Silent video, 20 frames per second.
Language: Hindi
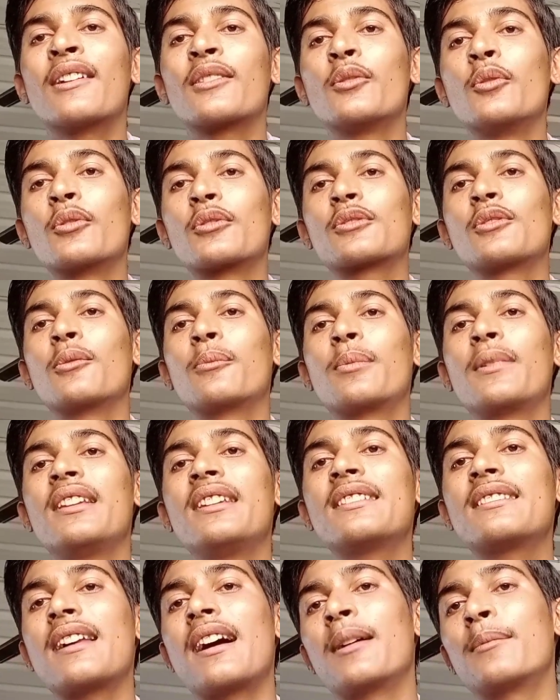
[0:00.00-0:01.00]
दोस्तों
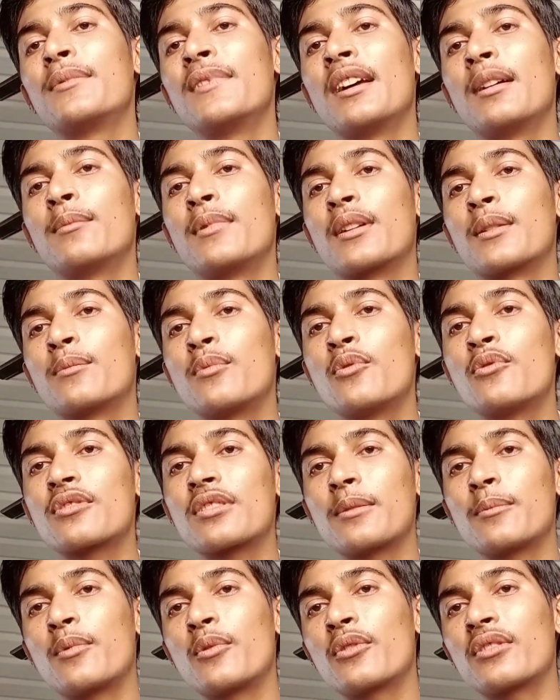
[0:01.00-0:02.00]
प्लीज़ अपना भरपूर
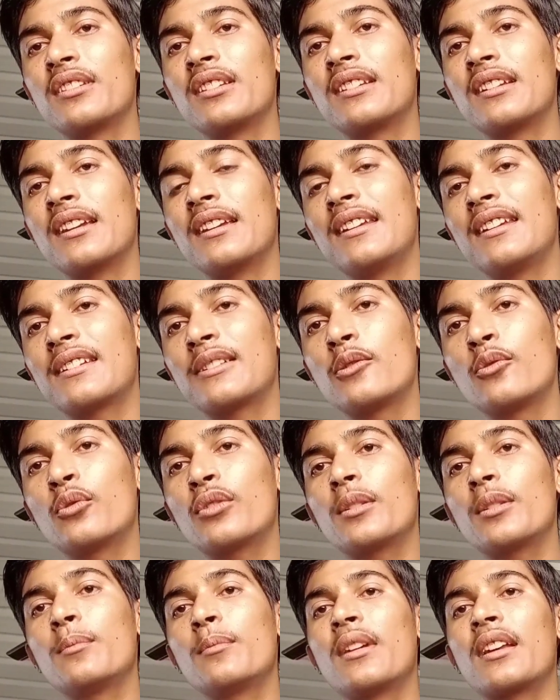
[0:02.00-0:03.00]
सपोर्ट दिखाइए
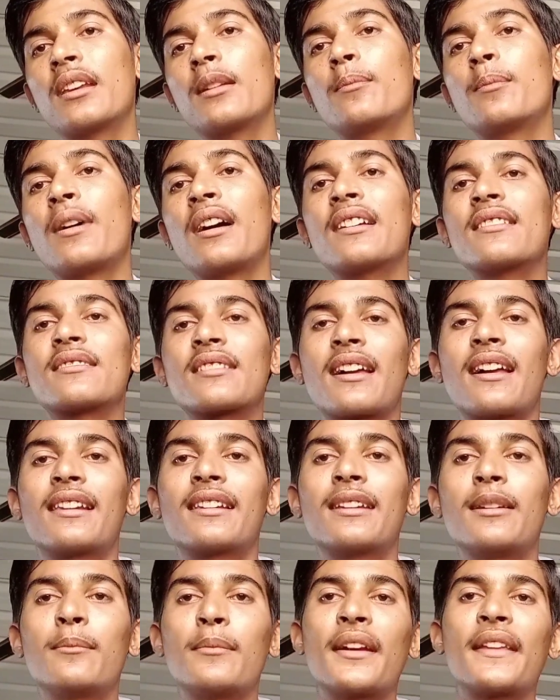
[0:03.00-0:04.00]
क्योंकि मेरे पाँच साल
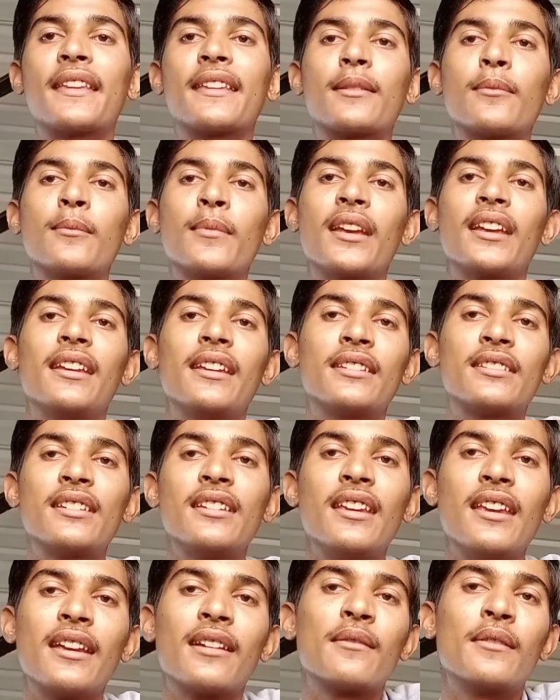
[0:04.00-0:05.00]
की मेहनत में
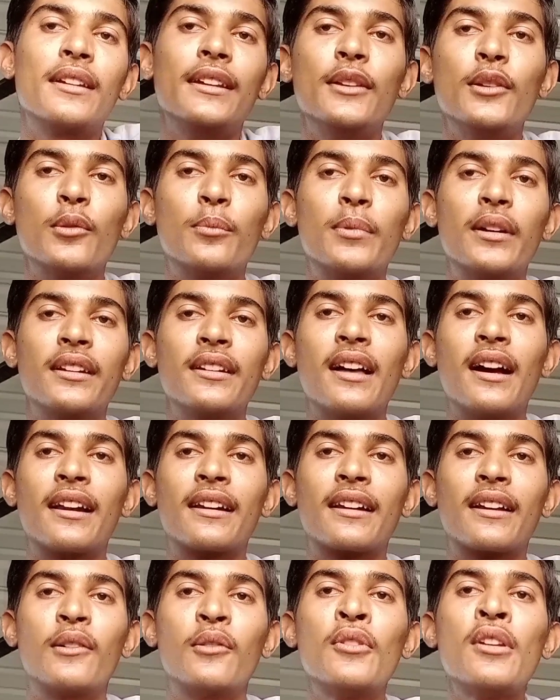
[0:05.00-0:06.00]
इसी एक वीडियो पर डाल
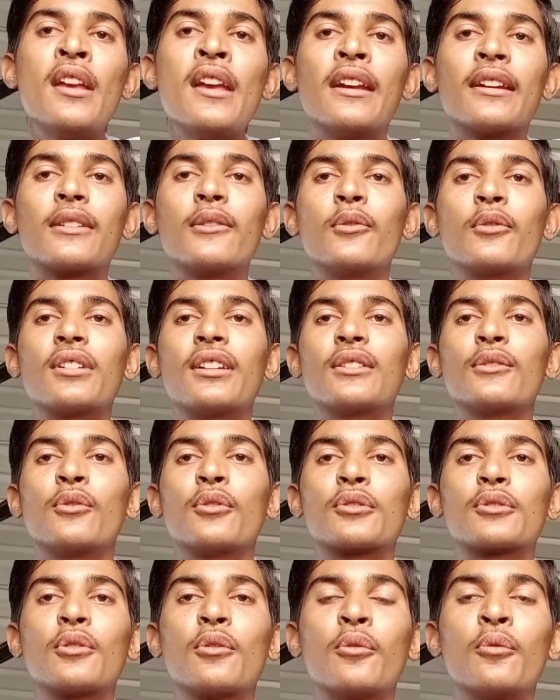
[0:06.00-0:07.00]
रहा हूँ क्योंकि
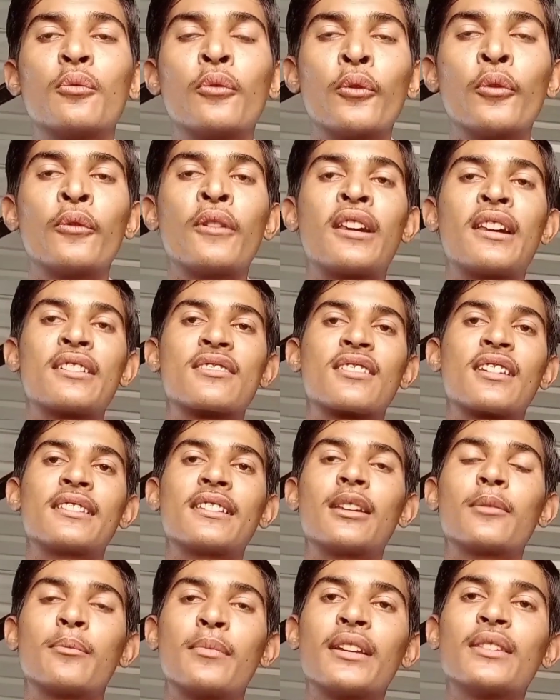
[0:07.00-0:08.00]
दोस्तों वो वाला
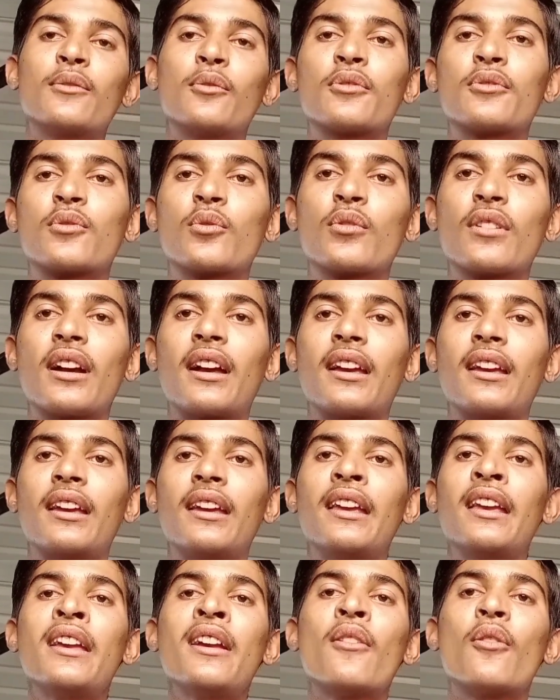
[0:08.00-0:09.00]
चैनल बंद हो चुका
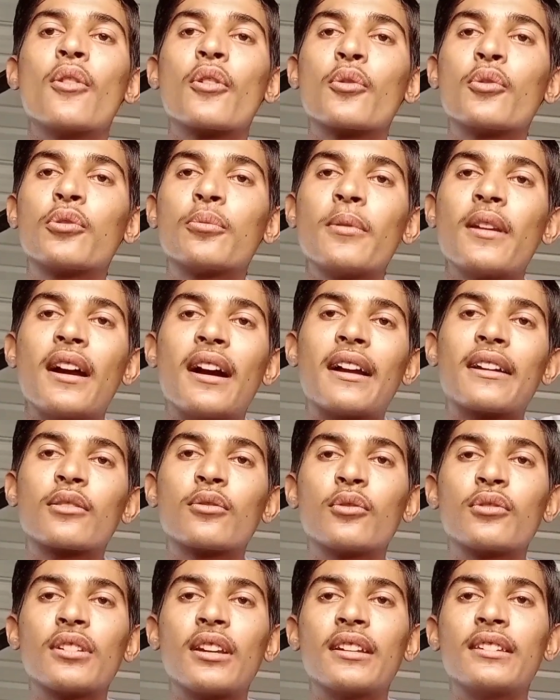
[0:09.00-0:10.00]
है और उस पर आठ
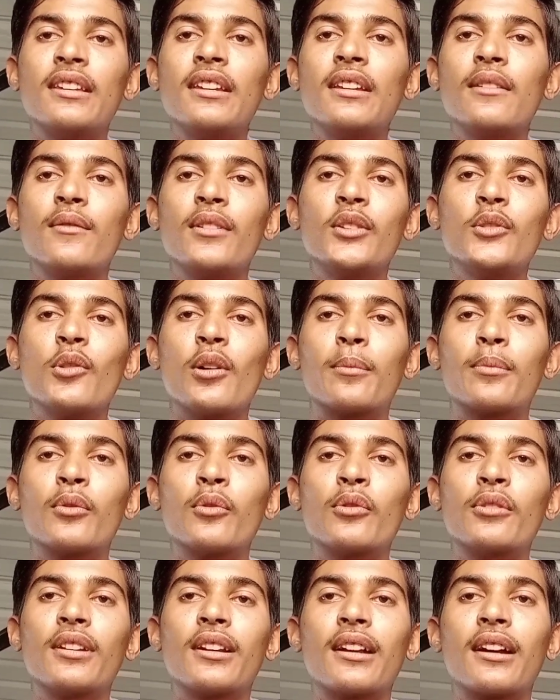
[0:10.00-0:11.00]
से अधिक वीडियो
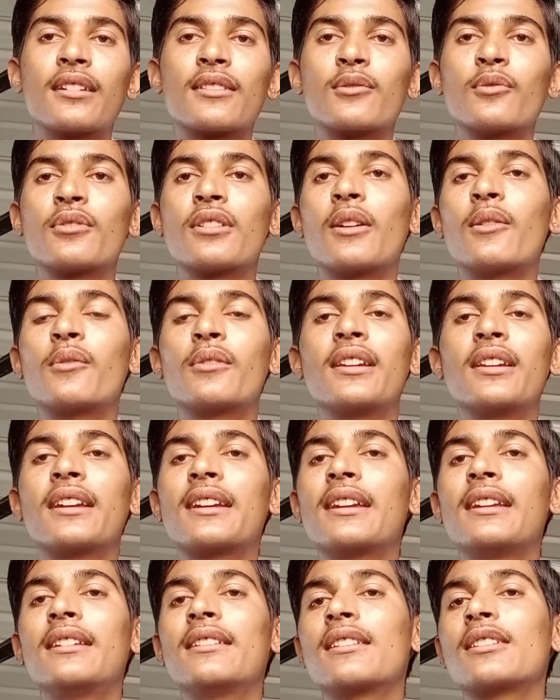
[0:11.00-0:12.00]
अपलोड कर चुका हूँ
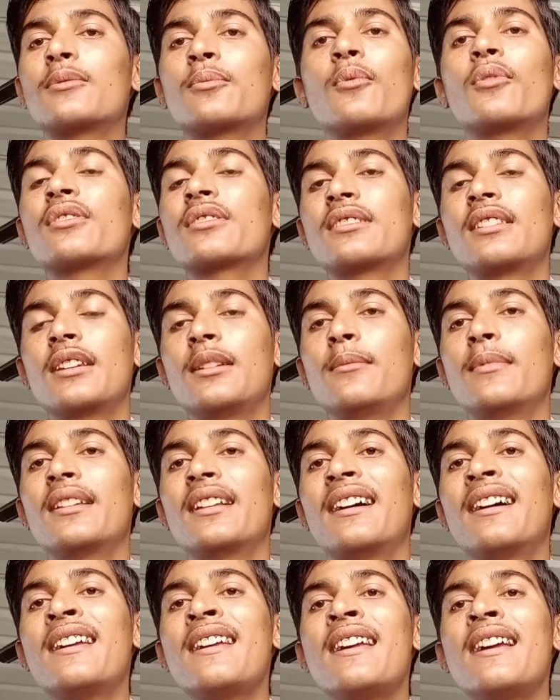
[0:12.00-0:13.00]
लेकिन रिस्पॉन्स नहीं
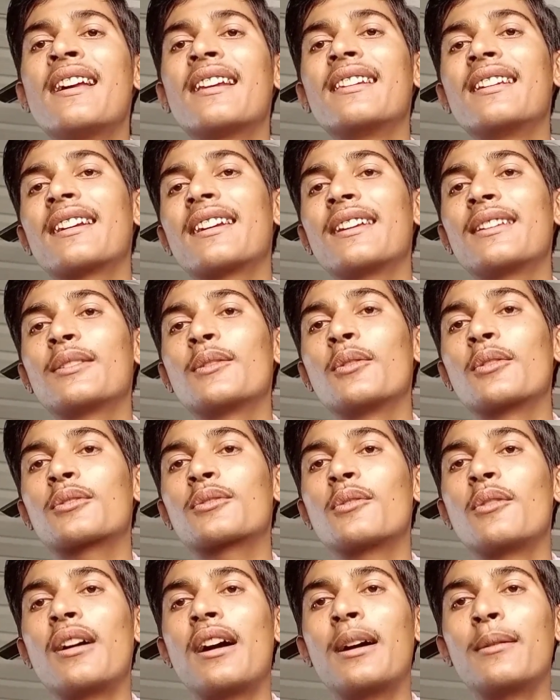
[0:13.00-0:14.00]
मिला लेकिन
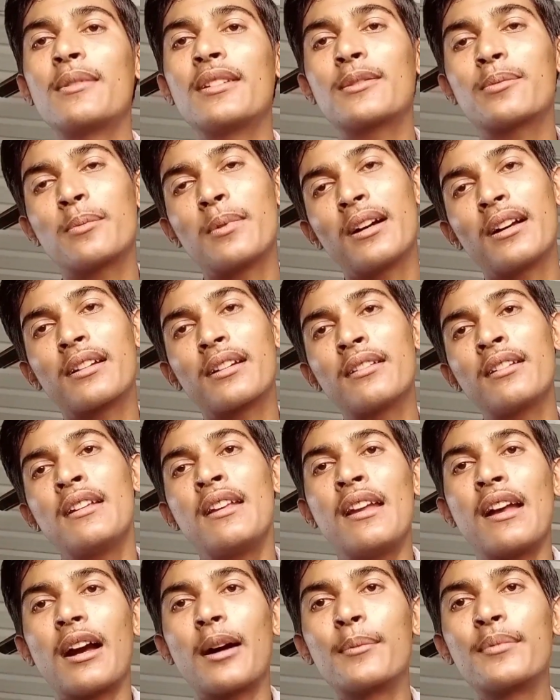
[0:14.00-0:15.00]
दोस्तों आप इस पर
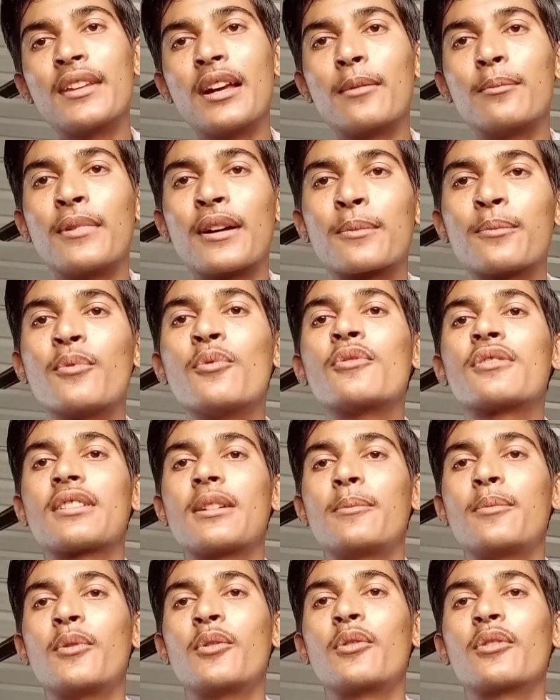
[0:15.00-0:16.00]
अपना भरपूर
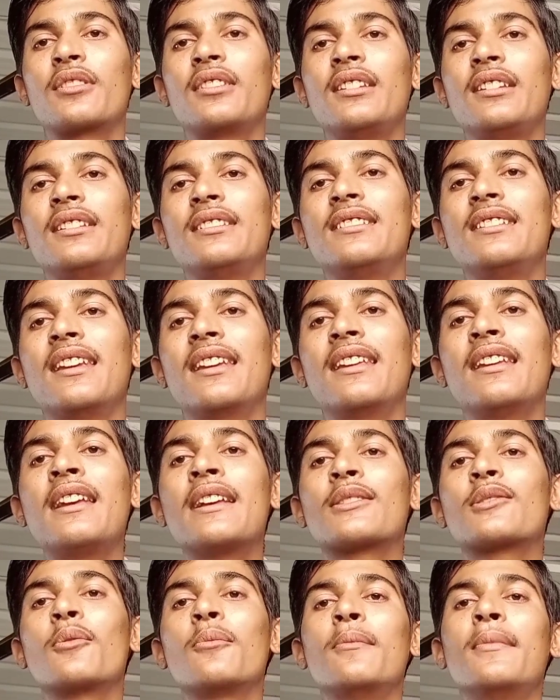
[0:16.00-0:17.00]
सपोर्ट दीजिए
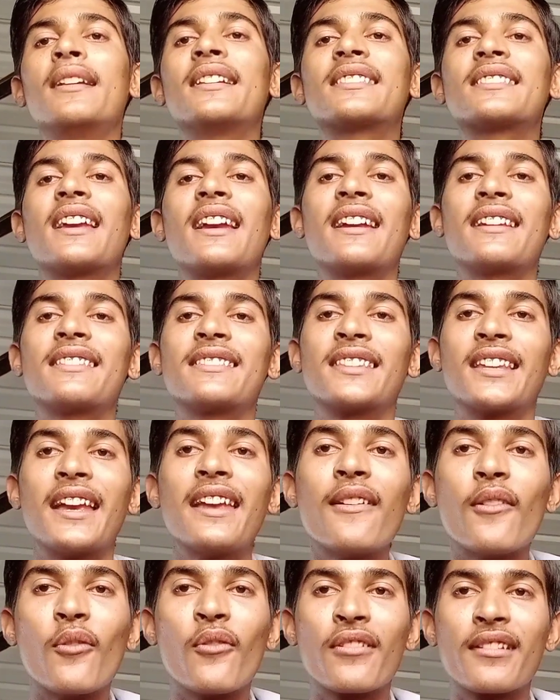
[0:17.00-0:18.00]
तो मिलते हैं नए
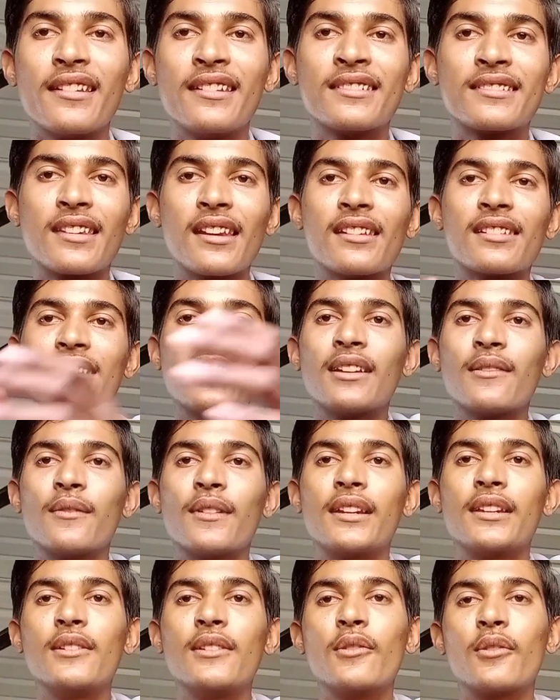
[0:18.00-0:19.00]
और इंटरेस्टिंग
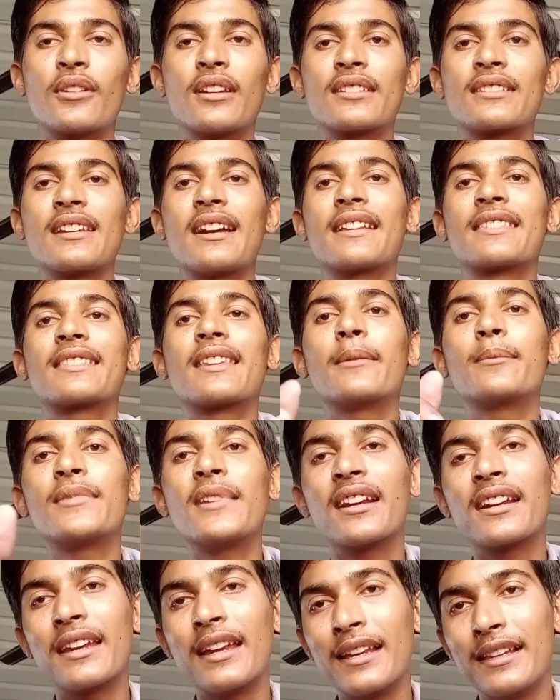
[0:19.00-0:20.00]
वीडियो के साथ तब
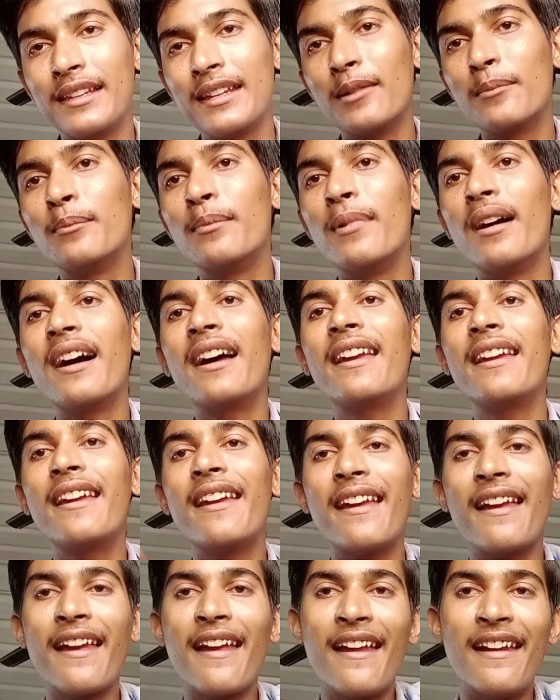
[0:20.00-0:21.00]
तक के लिए बाय
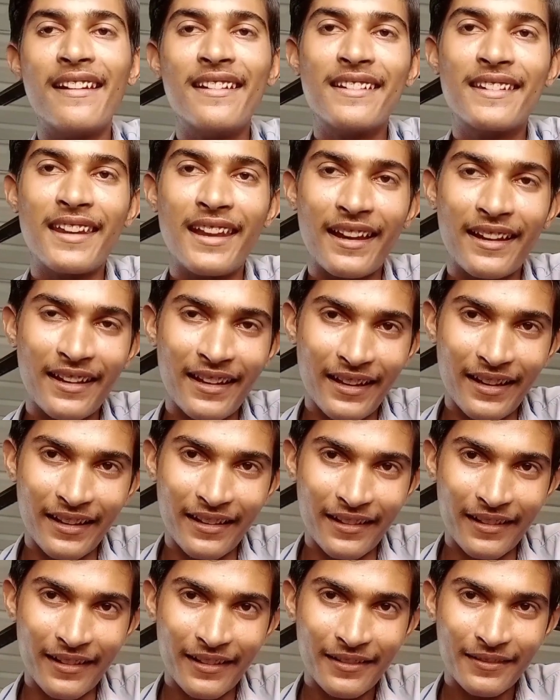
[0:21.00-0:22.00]
एंड टेक केयर